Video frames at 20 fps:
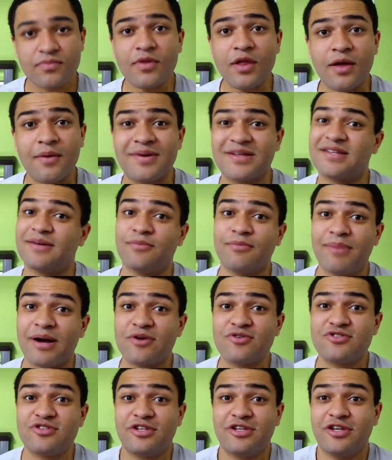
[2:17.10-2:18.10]
Mas tá muito
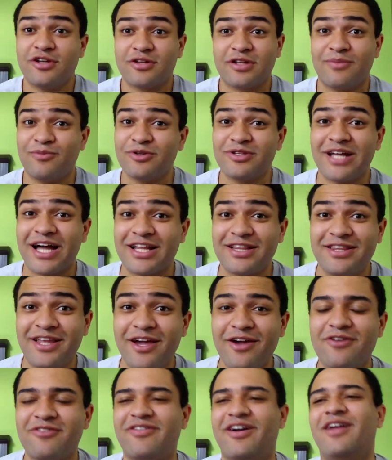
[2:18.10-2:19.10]
bagunceiro, tá muito
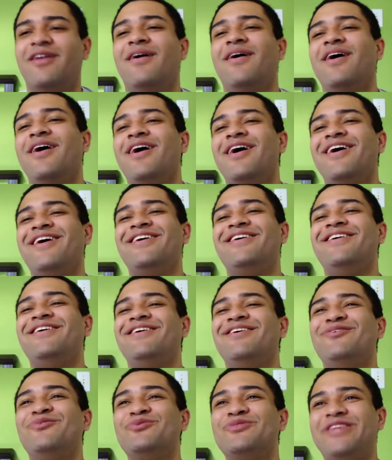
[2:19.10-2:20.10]
arteiro, velho.
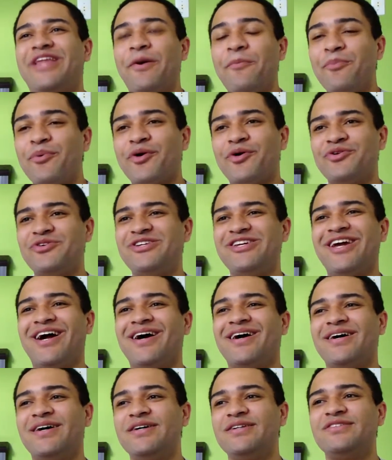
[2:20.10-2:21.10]
E o tempo que eu tinha
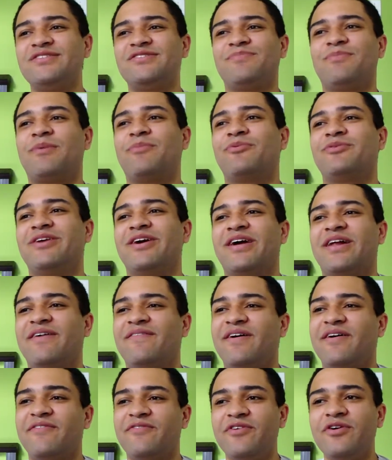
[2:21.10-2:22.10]
antes para poder
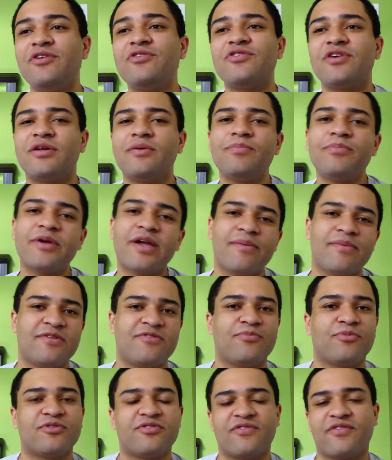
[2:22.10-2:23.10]
gravar vídeo era porque minha
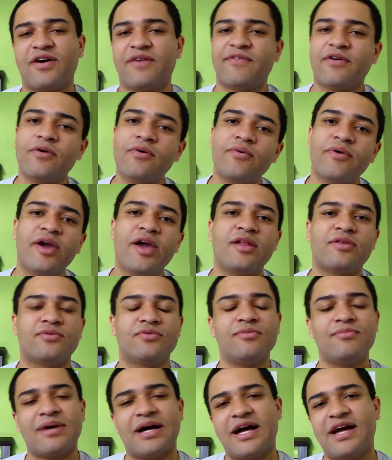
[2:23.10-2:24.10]
esposa ficava com ele e
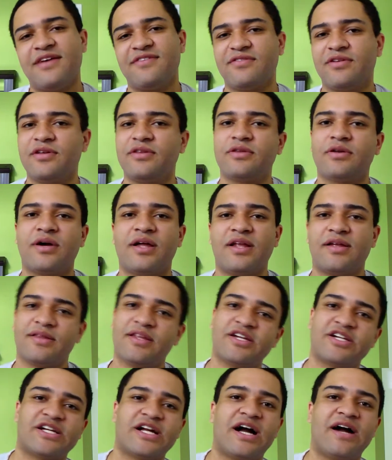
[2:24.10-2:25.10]
tudo mais, né? Então ela
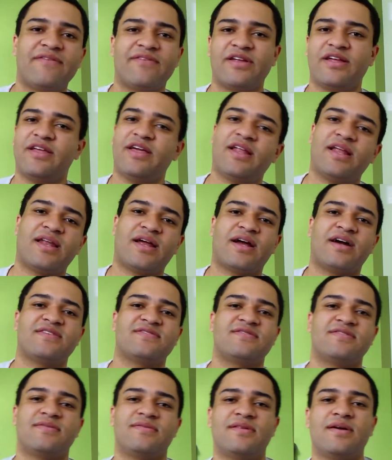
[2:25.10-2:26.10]
deixava, ia lá na
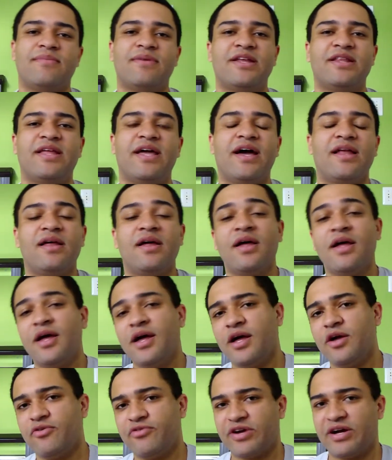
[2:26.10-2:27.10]
casa da mãe dela,
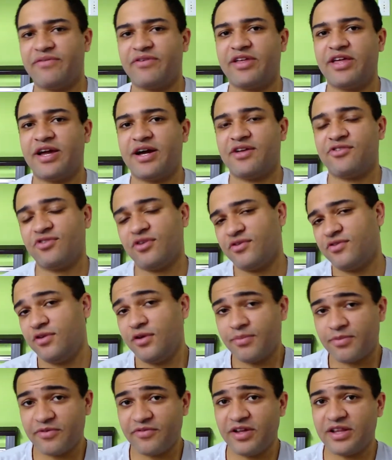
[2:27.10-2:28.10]
eu ficava aqui em casa sozinho e
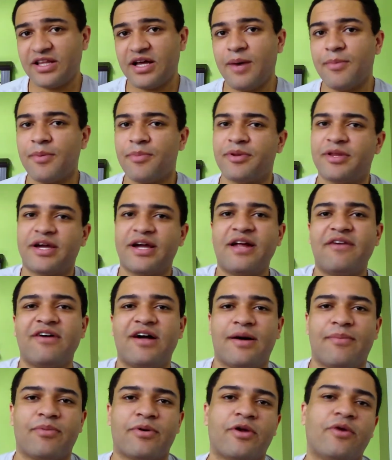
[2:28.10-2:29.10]
aproveitava para poder
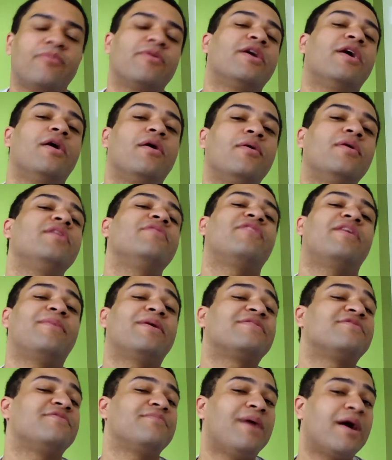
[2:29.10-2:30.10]
gravar. Porque o Miguel ele faz
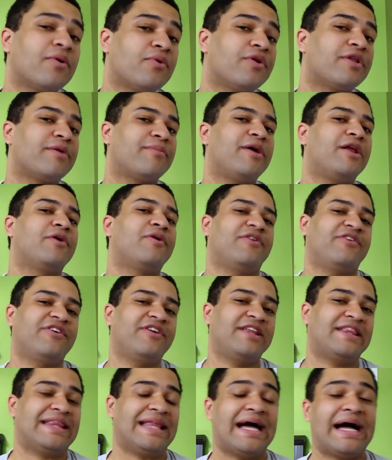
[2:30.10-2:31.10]
bastante barulho também, ele gosta de
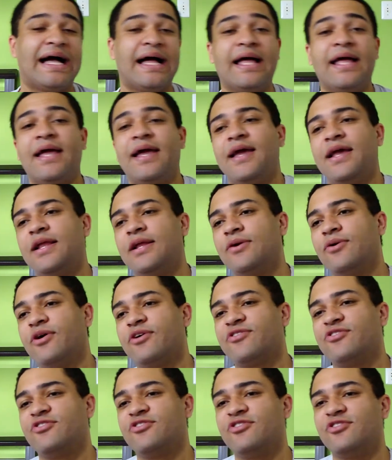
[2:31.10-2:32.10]
gritar, ele
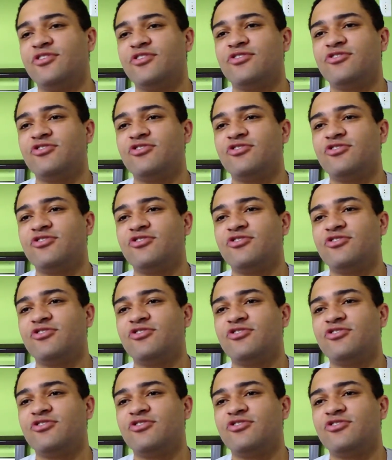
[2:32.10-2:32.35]
gosta de.